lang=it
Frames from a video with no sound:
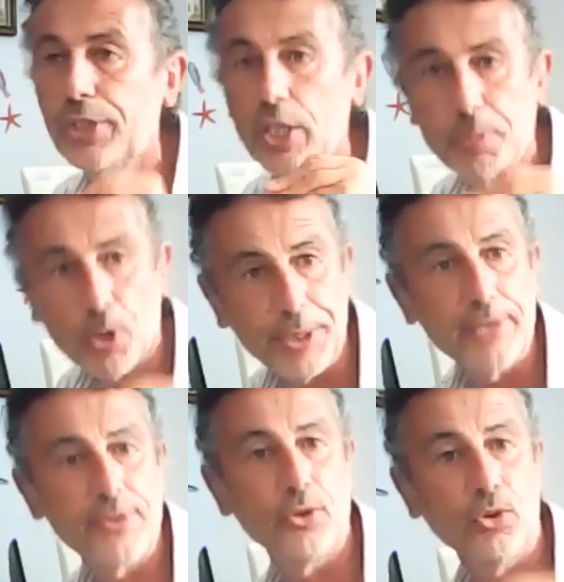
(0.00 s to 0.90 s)
di
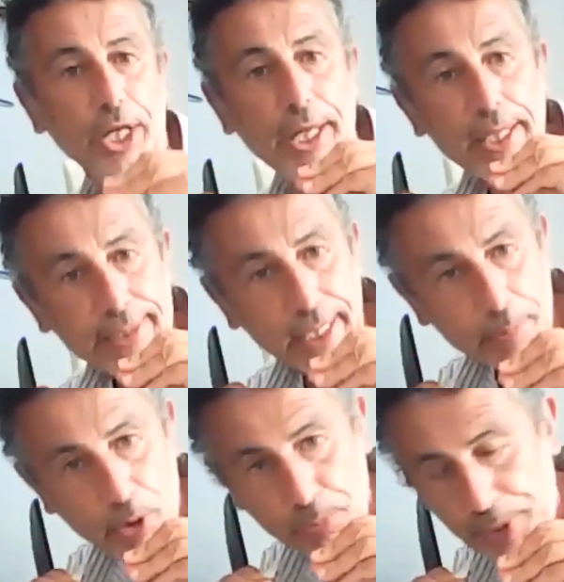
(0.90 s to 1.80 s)
espropriazione delle
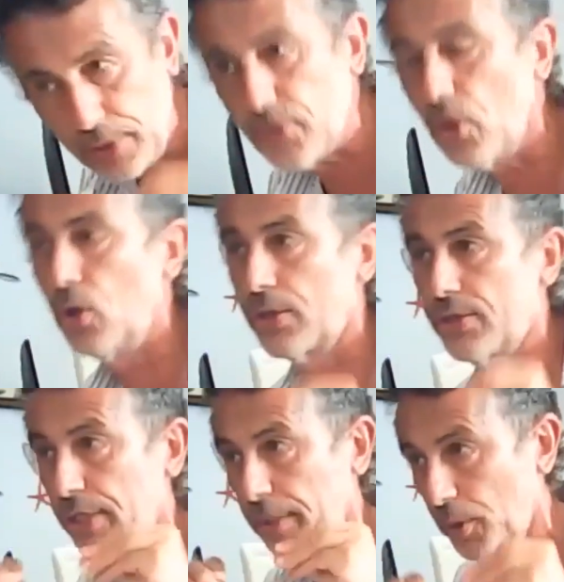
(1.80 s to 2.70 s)
proprie
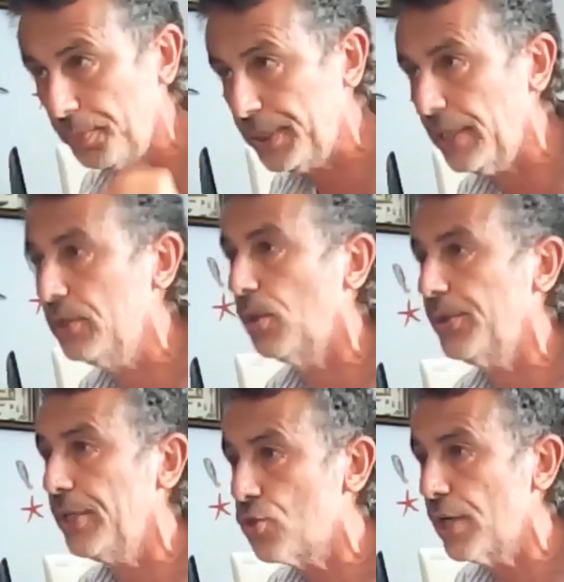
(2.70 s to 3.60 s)
risorse, dei propri
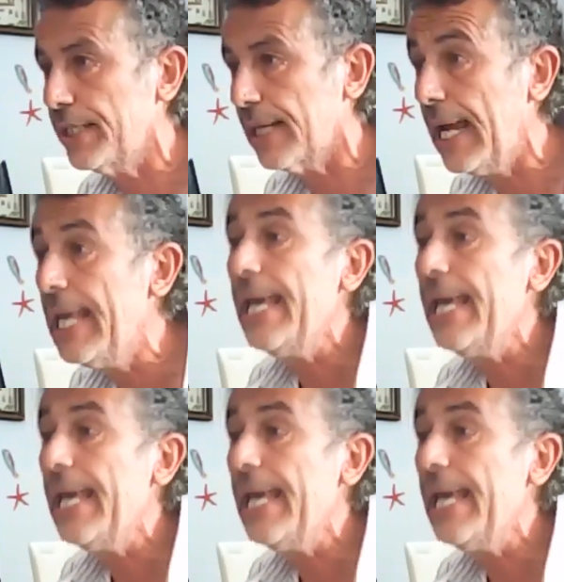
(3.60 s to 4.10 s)
territori, eccetera,